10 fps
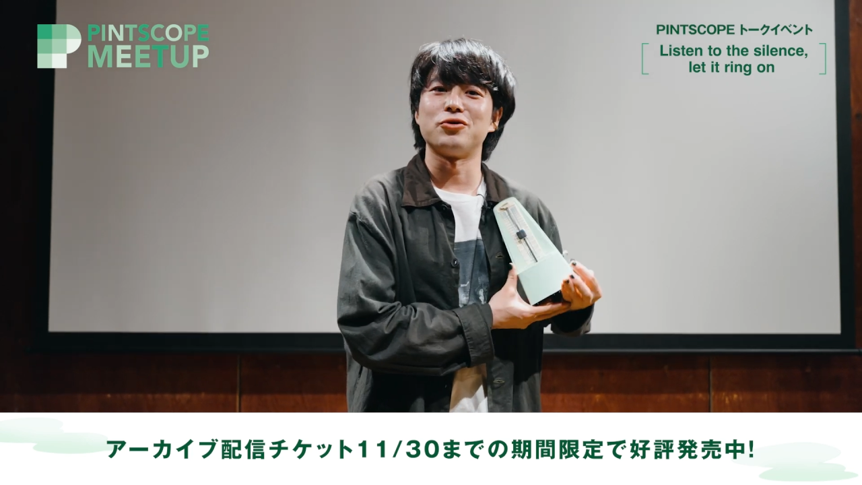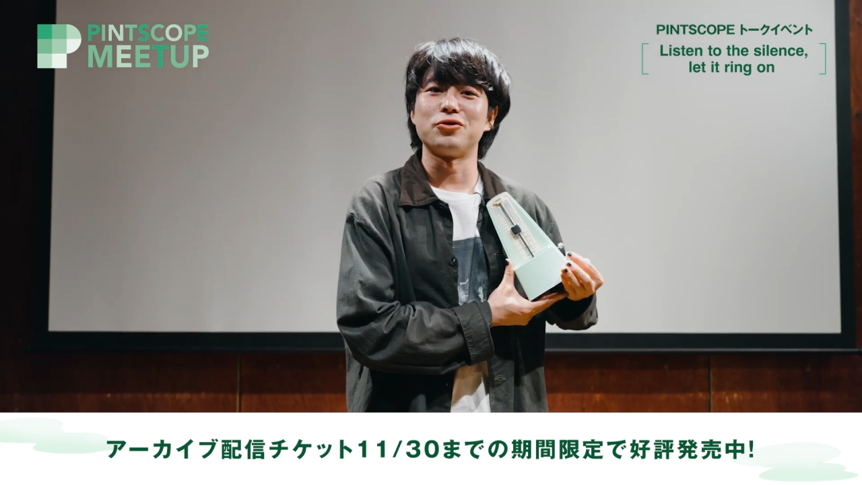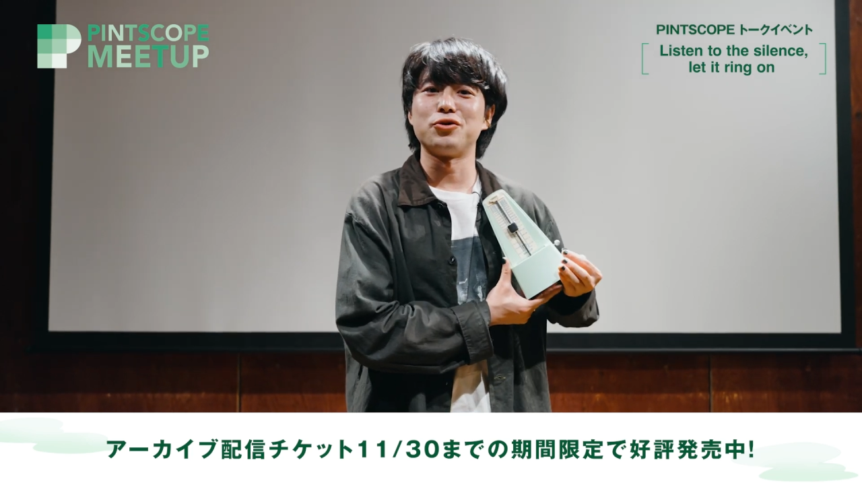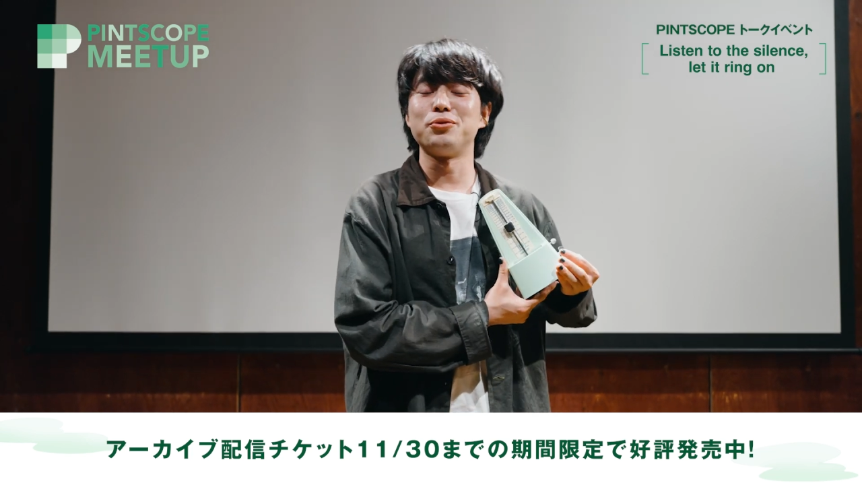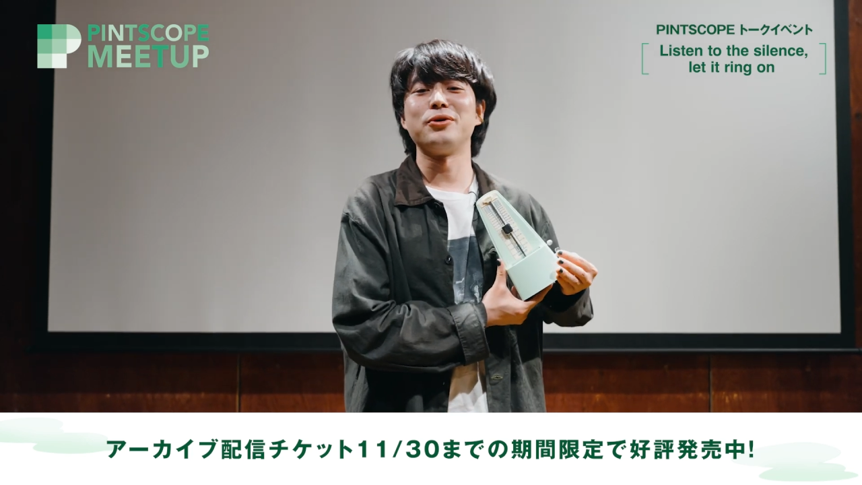こ
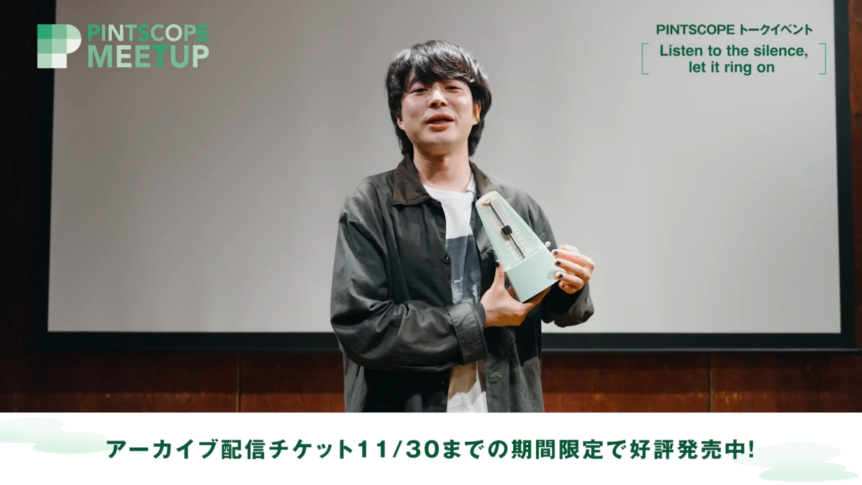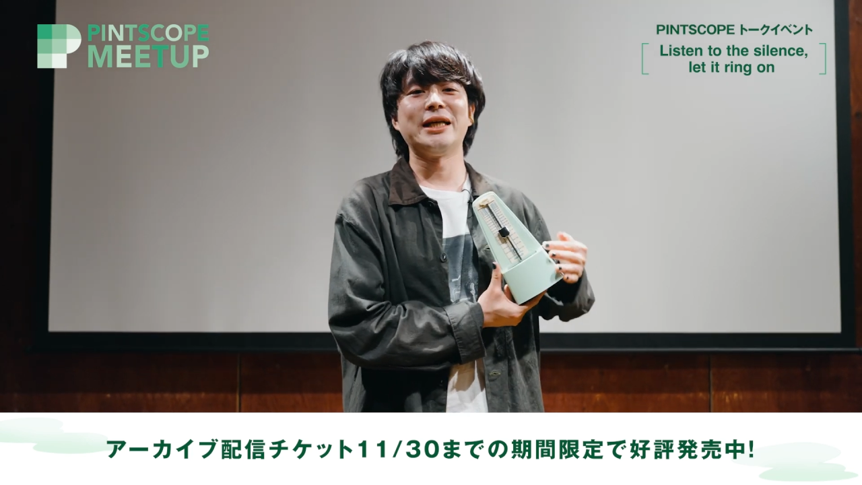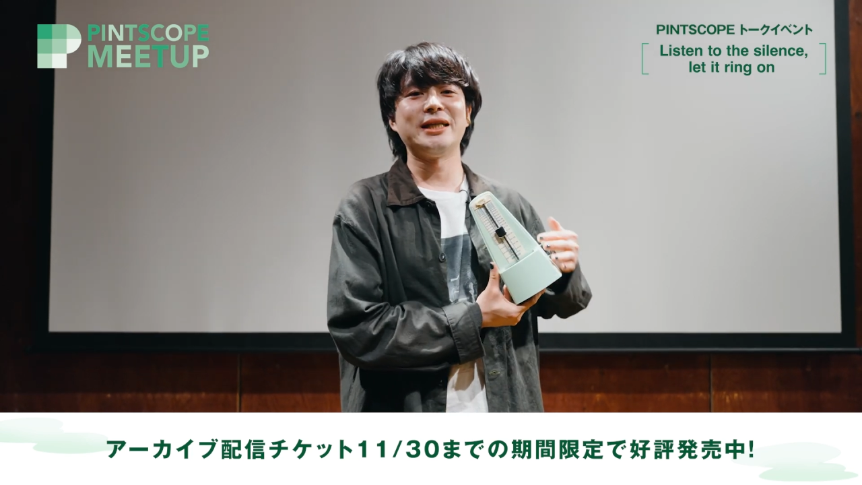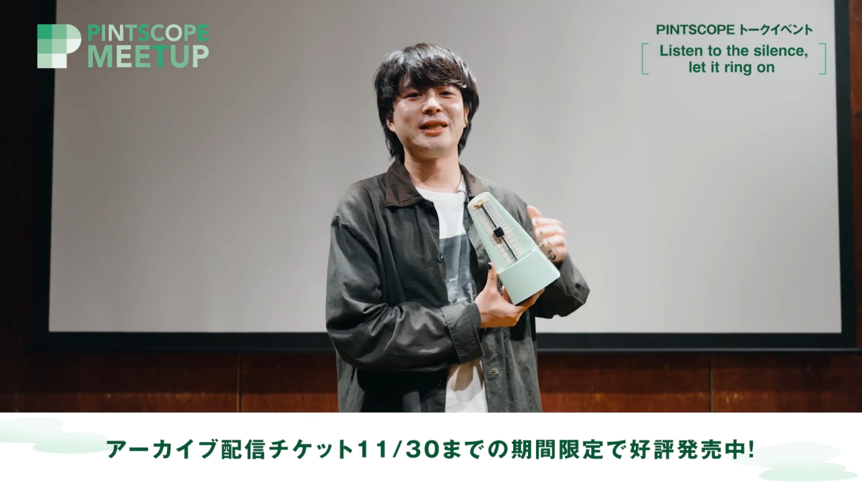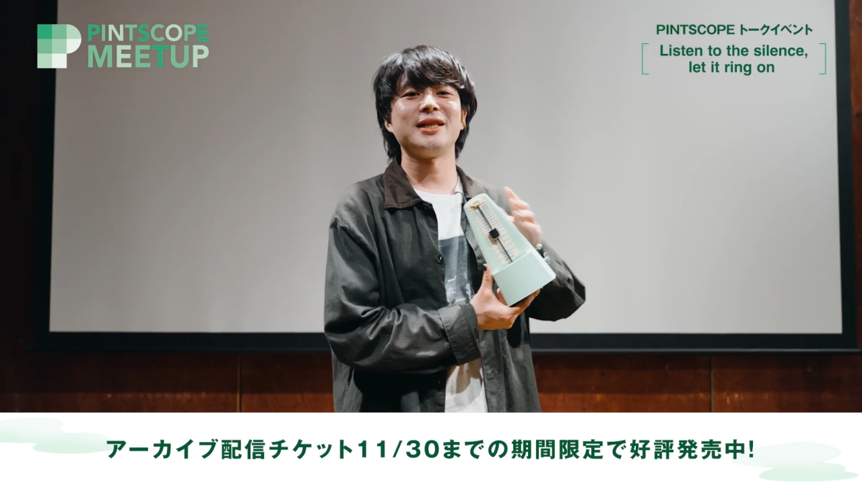うこぼれ
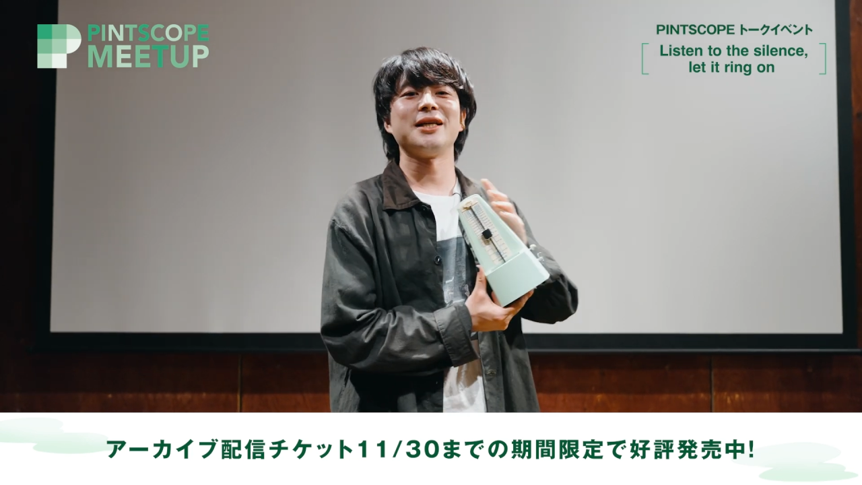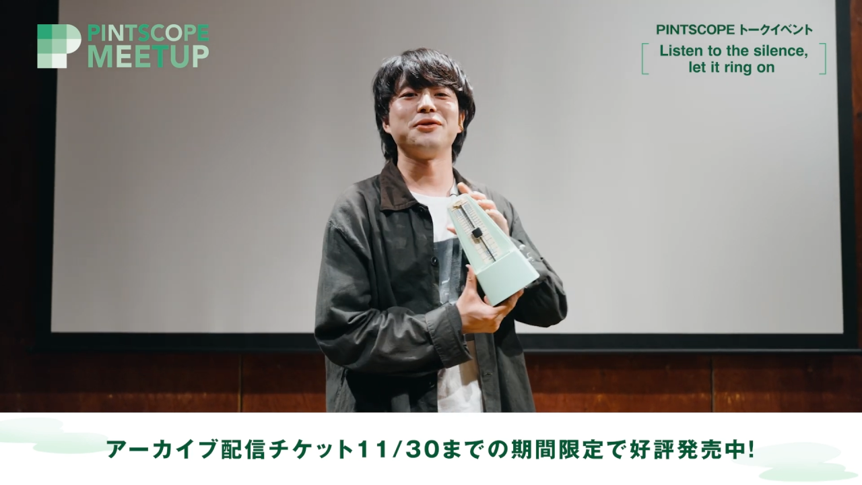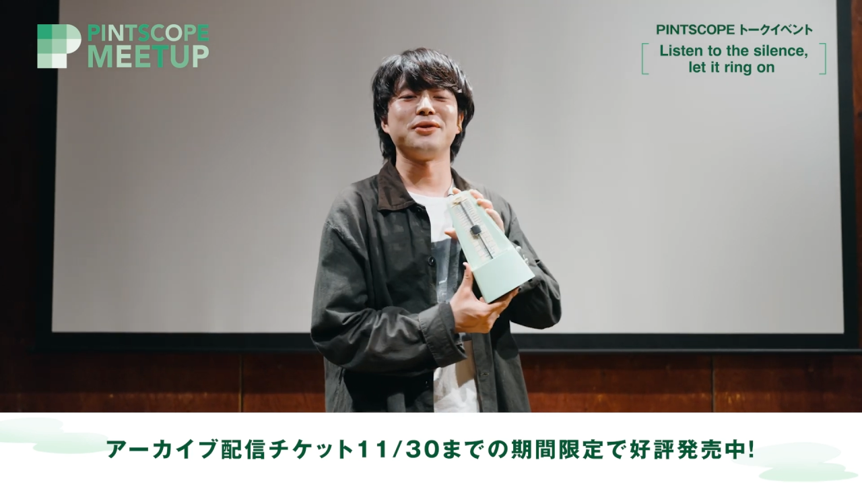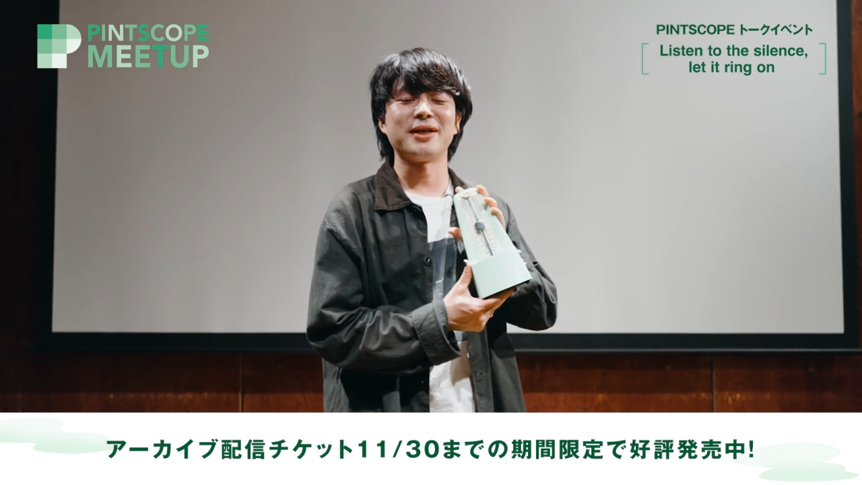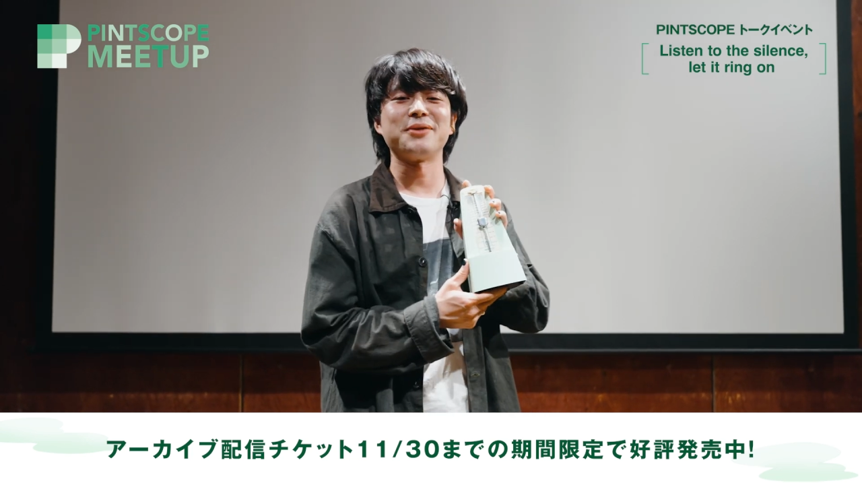出してた
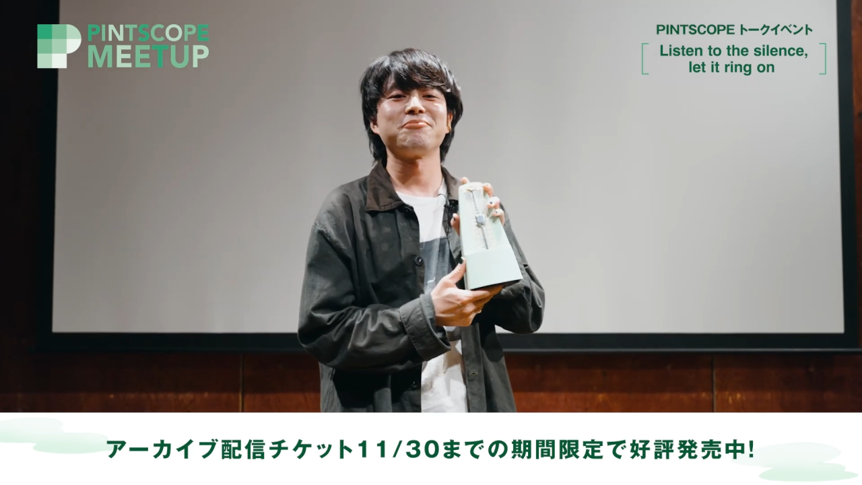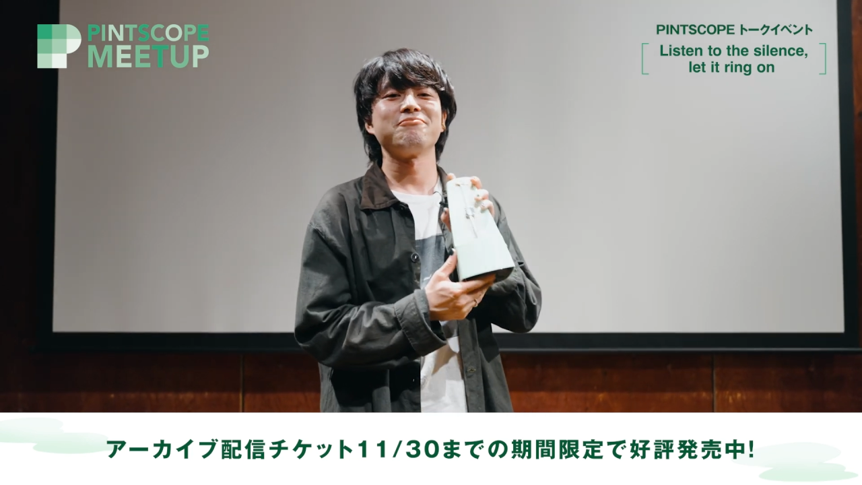ような、